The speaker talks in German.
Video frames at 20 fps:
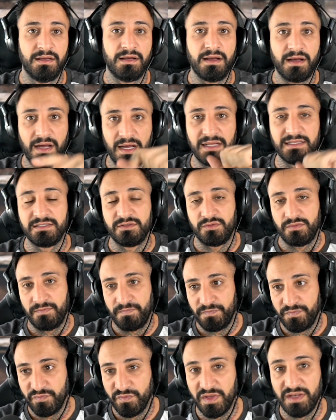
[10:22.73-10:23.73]
Also,
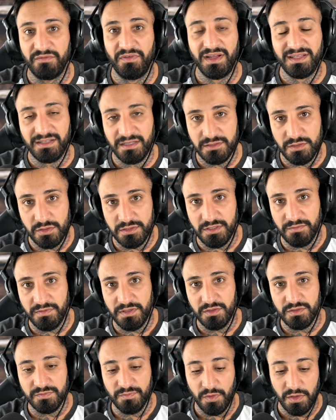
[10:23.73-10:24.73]
wenn ihr weitere solche
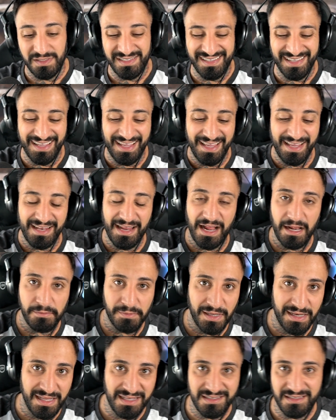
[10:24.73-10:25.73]
Videos wollt, innerhalb
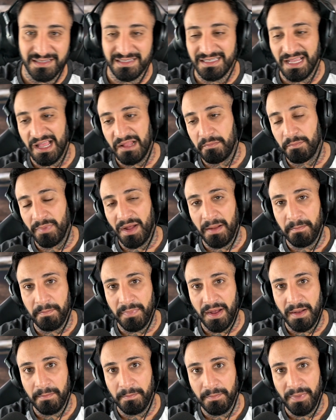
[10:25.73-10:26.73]
der nächsten Zeit, bam,
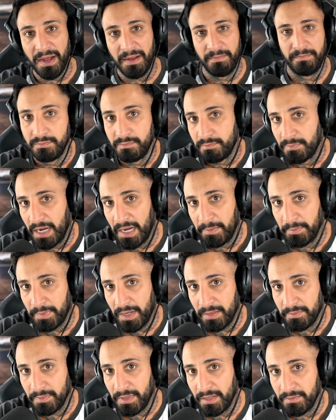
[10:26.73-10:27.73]
bam, bam, bam,
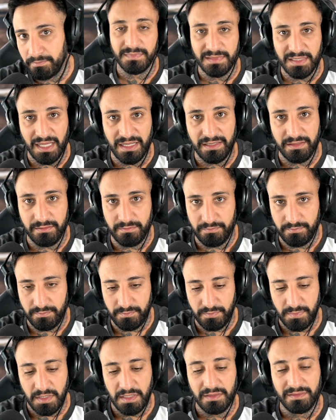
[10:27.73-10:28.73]
bam, bam, dann
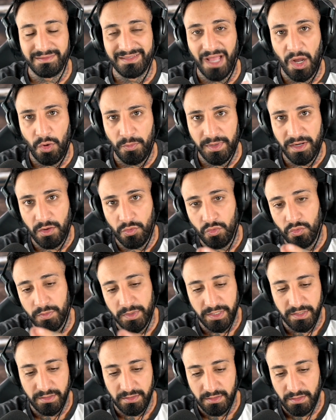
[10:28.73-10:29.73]
Daumen nach oben,